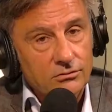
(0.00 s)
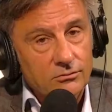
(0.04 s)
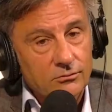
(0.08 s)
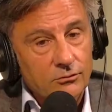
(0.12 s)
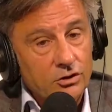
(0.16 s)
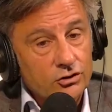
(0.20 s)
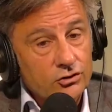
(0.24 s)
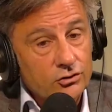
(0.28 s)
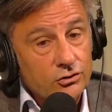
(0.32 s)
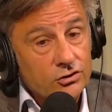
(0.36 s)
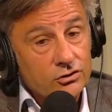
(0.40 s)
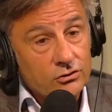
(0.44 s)

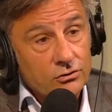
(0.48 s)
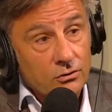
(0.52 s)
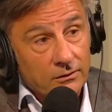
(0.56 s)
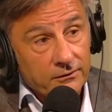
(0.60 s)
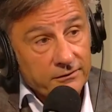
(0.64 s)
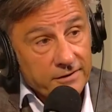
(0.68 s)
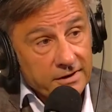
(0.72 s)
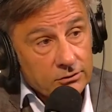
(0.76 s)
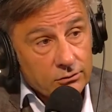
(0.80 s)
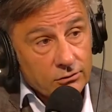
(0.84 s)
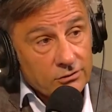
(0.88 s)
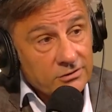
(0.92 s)
moi je suis en
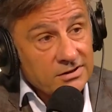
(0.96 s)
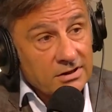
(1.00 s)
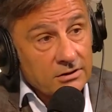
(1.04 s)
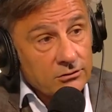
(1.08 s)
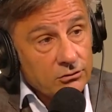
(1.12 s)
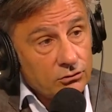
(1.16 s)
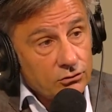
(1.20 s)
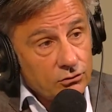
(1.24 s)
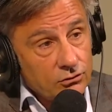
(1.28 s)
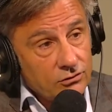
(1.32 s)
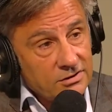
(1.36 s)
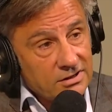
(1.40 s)
fait au sein de
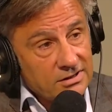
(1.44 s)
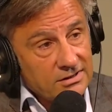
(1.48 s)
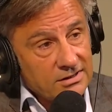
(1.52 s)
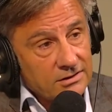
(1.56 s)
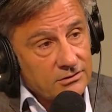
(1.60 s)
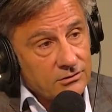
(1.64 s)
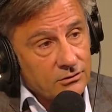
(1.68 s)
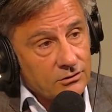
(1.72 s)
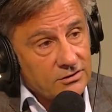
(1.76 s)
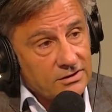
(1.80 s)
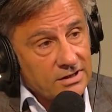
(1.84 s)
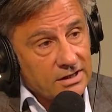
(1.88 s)
toutes ces
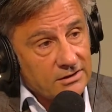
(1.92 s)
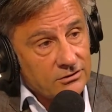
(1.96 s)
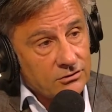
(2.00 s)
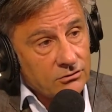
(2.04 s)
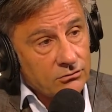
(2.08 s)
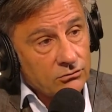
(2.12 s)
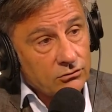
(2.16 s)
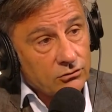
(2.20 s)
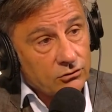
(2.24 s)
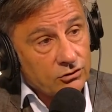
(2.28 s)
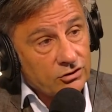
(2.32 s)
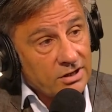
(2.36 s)

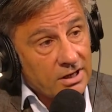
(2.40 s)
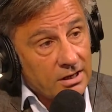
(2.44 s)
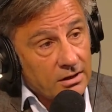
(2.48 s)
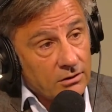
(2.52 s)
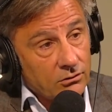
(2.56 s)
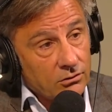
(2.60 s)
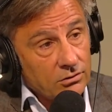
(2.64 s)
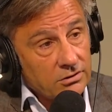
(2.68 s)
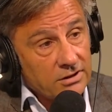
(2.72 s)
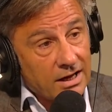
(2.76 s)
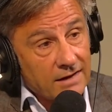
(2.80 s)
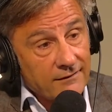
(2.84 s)
associations, donc j'ai un
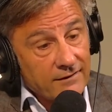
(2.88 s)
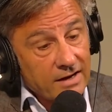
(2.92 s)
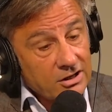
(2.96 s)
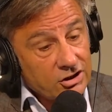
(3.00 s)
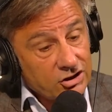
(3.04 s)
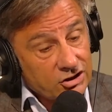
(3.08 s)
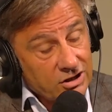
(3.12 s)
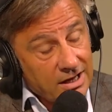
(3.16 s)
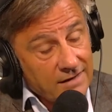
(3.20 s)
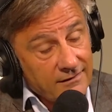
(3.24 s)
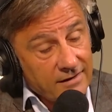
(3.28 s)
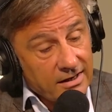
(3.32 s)
gros travail.
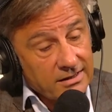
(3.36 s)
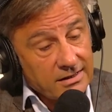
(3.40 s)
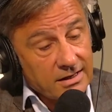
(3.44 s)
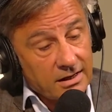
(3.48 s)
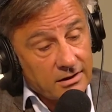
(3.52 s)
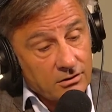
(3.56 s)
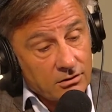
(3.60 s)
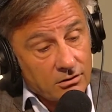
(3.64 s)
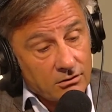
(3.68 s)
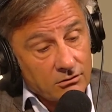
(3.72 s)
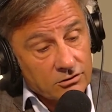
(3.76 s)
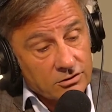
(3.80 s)
Je travaille
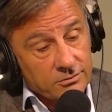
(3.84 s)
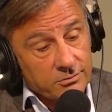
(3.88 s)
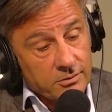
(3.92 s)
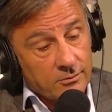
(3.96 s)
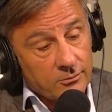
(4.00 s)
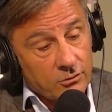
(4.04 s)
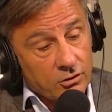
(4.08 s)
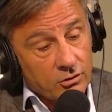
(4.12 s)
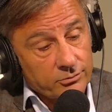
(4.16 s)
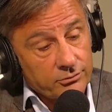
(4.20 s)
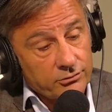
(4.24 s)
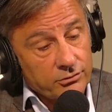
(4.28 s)
d'ailleurs en ce
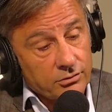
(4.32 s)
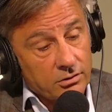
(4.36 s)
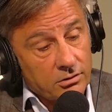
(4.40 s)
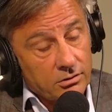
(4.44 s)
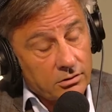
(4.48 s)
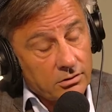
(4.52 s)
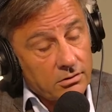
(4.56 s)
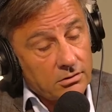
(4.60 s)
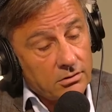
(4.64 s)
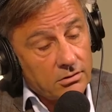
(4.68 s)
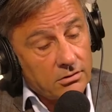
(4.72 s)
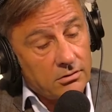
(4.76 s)
moment pour,
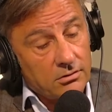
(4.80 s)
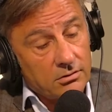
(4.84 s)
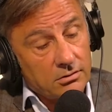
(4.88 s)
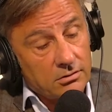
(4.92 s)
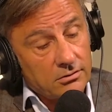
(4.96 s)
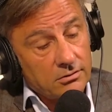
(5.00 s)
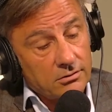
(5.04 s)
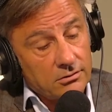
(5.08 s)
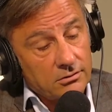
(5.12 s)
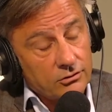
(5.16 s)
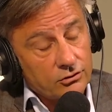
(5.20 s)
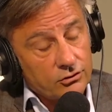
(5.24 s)

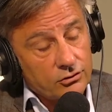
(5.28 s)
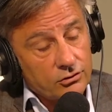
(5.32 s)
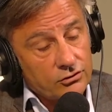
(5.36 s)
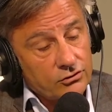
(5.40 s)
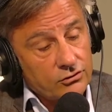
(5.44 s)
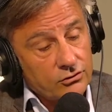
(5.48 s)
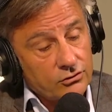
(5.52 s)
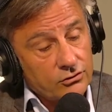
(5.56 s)
euh, je suis